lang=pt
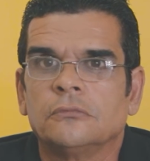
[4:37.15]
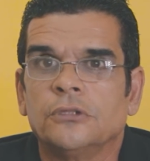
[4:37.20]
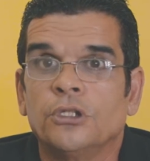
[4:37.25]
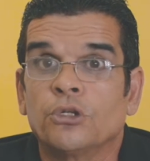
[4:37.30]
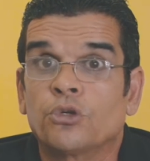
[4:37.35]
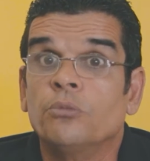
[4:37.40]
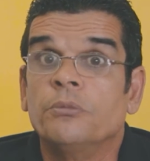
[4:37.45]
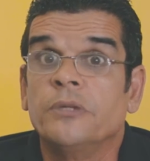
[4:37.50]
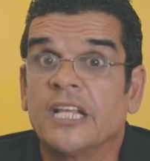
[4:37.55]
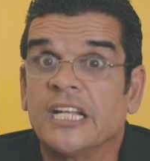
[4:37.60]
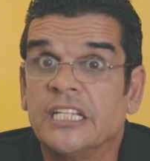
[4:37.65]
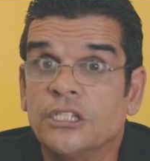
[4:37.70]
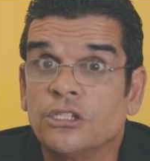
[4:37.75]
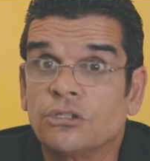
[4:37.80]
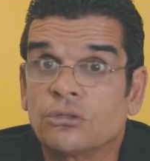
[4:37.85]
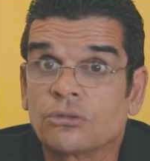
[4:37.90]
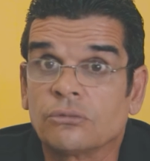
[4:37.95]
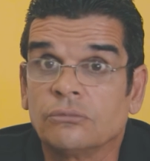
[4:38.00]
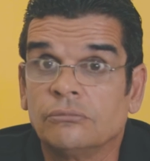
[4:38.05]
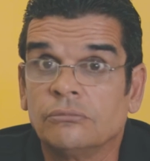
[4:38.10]
Eu comia
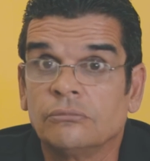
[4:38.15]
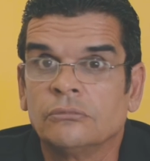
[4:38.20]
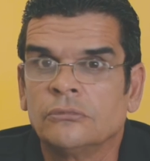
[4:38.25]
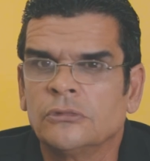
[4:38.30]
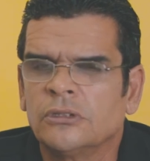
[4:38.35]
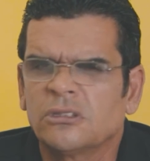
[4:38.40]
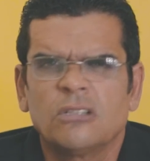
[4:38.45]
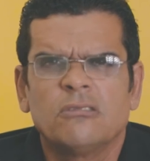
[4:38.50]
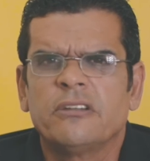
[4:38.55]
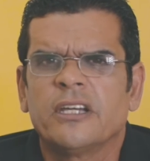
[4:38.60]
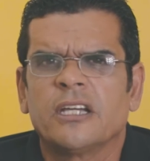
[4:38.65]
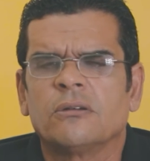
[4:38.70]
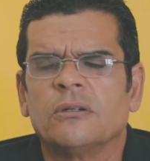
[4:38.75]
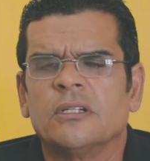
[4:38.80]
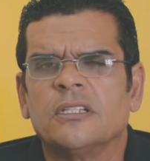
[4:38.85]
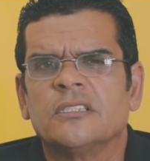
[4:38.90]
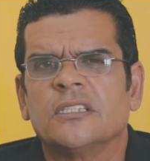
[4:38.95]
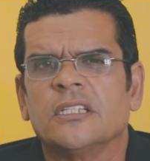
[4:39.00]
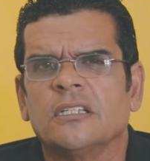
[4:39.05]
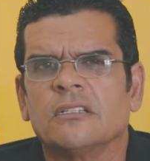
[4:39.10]
lixo. Tenho
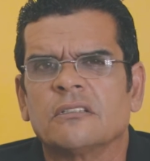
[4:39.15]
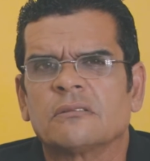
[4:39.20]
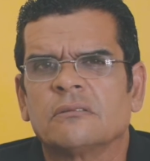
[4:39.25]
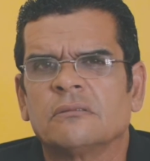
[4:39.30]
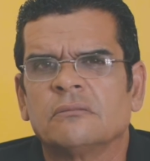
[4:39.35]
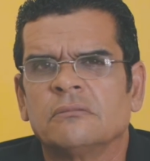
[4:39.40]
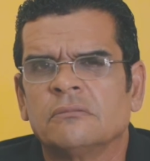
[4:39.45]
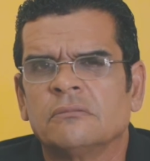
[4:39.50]
vergonha de dizer isso.